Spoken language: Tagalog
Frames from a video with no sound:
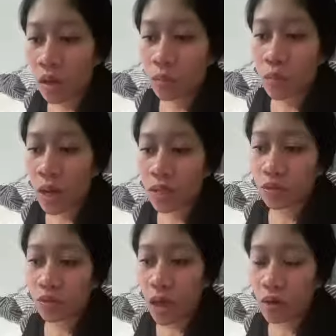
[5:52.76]

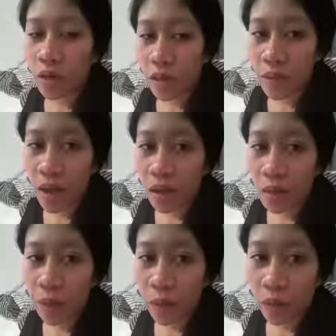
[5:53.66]
pumasok na ako kahit maaga
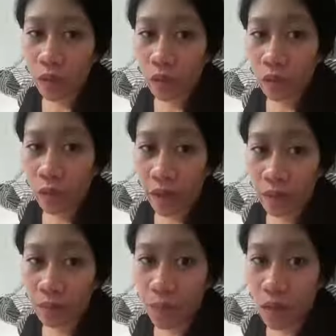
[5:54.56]
pa yung ano ko,
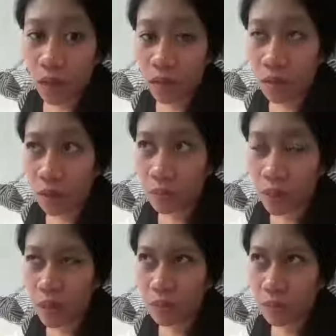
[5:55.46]
flight pa. Ay,
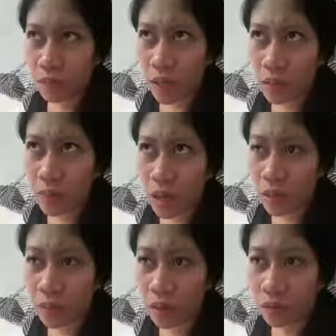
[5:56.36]
bakit, kahit maaga
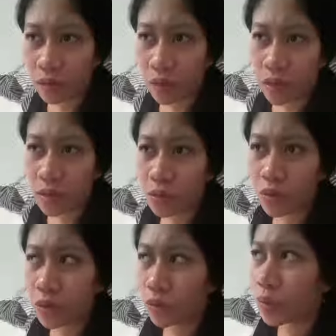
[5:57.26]
pa lang yung flight.
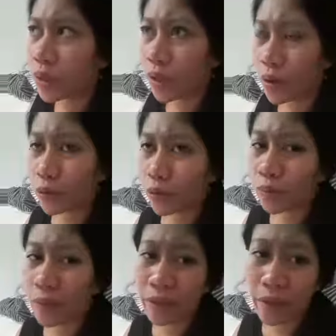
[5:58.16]
Siguro, dumating ako
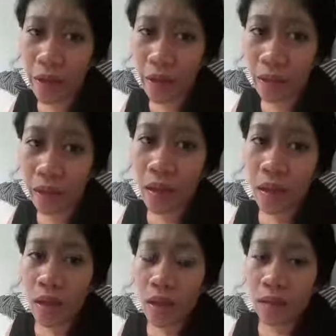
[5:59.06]
doon mga 9,
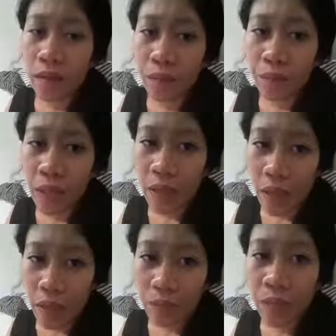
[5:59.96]
9
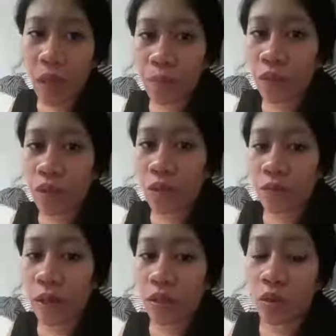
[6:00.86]
p.m. Tapos, yung
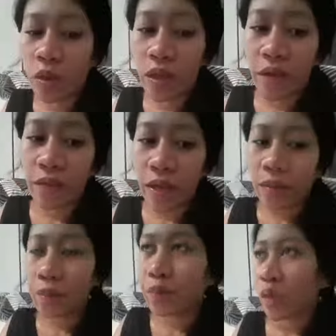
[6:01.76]
flight ko
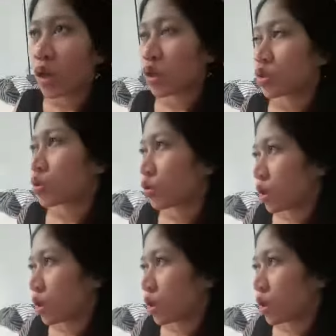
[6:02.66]
11. So,